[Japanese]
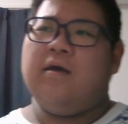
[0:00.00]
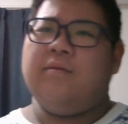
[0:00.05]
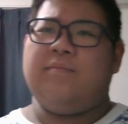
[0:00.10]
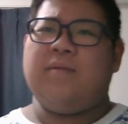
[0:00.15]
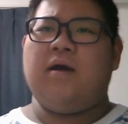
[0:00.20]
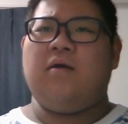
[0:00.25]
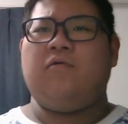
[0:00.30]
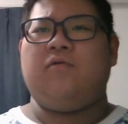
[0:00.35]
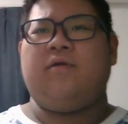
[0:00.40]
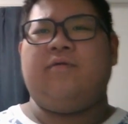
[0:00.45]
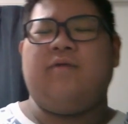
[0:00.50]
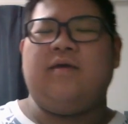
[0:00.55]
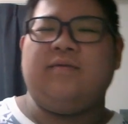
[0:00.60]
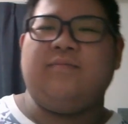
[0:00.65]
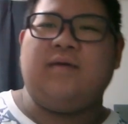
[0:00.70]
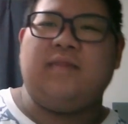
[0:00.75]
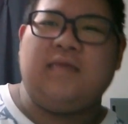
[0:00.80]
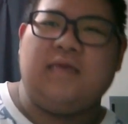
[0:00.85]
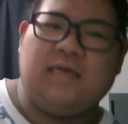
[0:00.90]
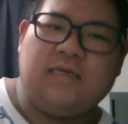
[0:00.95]
まあ俺は
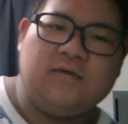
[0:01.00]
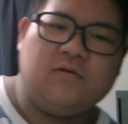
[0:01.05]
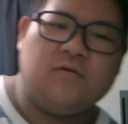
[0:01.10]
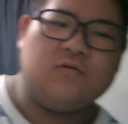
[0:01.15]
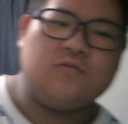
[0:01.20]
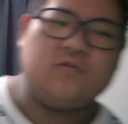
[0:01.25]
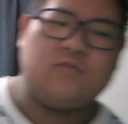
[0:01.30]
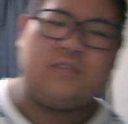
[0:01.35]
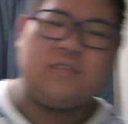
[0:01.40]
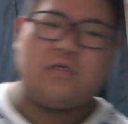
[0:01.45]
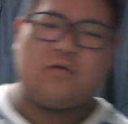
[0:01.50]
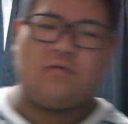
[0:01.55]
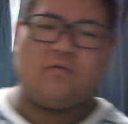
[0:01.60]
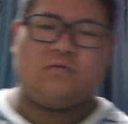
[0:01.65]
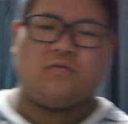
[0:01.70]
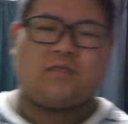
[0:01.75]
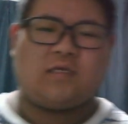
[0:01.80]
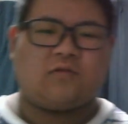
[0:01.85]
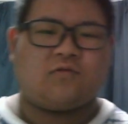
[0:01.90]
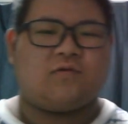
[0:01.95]
今ね、言おうとして
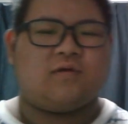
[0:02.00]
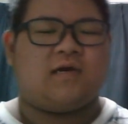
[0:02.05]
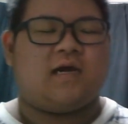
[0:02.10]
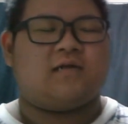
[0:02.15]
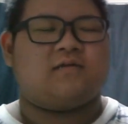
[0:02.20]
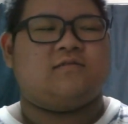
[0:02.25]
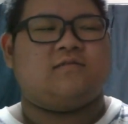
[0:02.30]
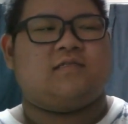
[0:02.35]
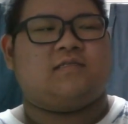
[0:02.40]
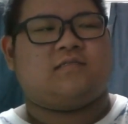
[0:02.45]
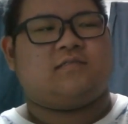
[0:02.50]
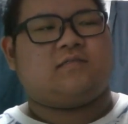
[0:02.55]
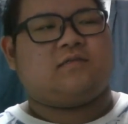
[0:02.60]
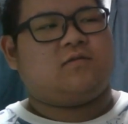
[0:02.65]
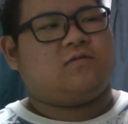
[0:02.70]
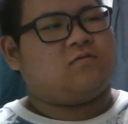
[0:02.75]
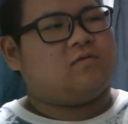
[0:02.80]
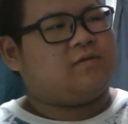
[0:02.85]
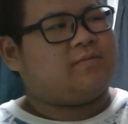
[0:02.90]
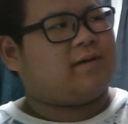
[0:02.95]
る例えがあるんです
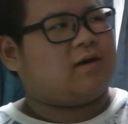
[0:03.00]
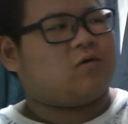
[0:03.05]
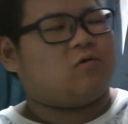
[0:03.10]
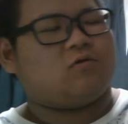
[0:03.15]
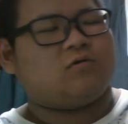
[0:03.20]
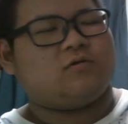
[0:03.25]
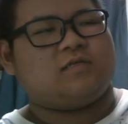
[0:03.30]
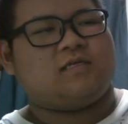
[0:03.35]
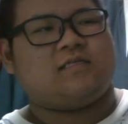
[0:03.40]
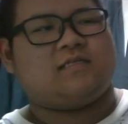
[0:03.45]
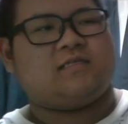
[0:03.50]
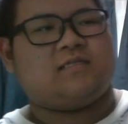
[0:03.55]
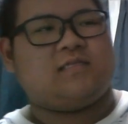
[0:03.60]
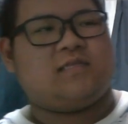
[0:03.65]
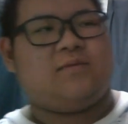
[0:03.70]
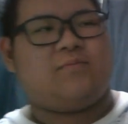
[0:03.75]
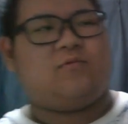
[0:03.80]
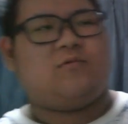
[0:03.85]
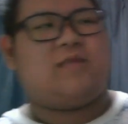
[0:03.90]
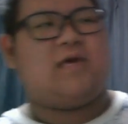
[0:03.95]
けど、今ここで言っ
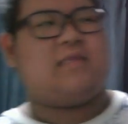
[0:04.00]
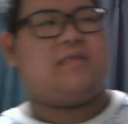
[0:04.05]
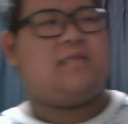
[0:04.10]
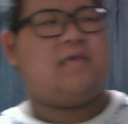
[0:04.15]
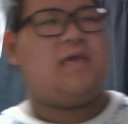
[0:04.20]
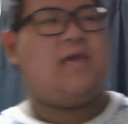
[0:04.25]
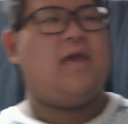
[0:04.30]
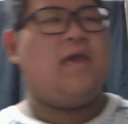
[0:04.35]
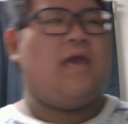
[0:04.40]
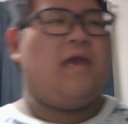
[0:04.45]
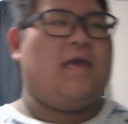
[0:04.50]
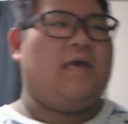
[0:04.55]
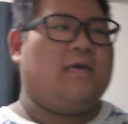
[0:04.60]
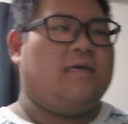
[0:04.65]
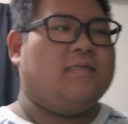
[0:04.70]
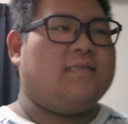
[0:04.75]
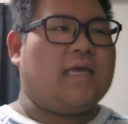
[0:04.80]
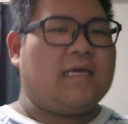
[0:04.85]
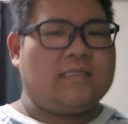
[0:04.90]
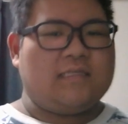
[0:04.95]
てもなんで、
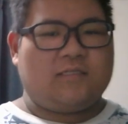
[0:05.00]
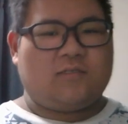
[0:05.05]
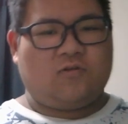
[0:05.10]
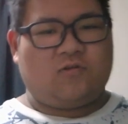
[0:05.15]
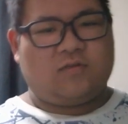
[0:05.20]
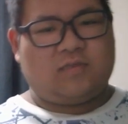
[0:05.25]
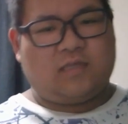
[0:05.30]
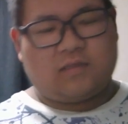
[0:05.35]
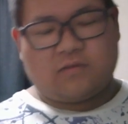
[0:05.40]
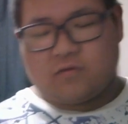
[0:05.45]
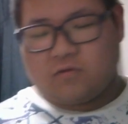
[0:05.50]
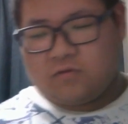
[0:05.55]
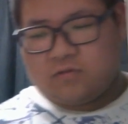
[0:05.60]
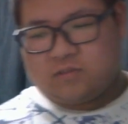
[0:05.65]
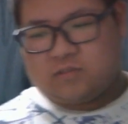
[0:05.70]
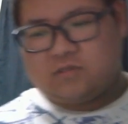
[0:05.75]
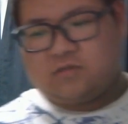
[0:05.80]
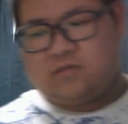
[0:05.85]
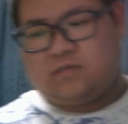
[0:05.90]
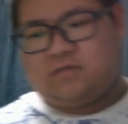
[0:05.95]
なんでその例えを
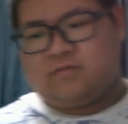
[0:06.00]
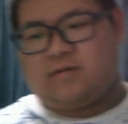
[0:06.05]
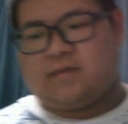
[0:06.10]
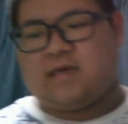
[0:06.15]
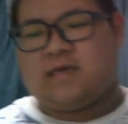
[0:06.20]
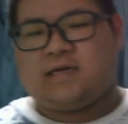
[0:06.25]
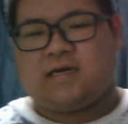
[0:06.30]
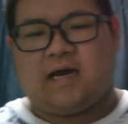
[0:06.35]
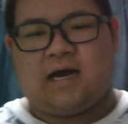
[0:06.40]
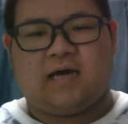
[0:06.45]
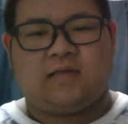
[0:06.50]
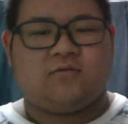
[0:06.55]
すぐに言わないか。